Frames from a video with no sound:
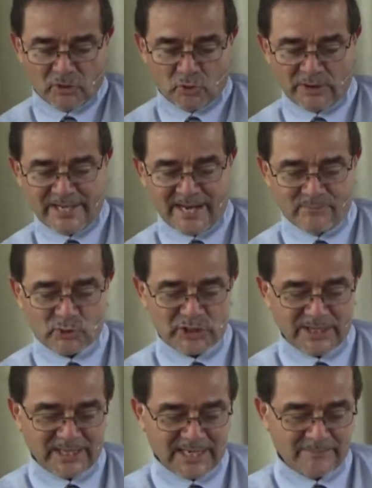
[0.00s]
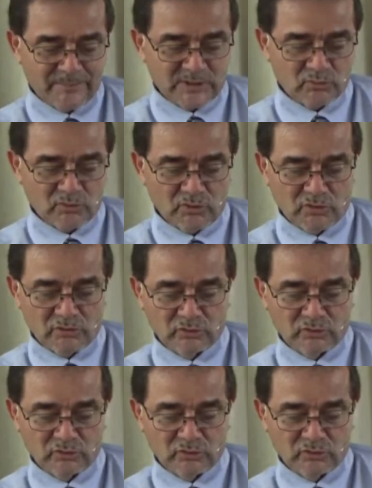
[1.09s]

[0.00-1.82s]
lo hallamos en el capítulo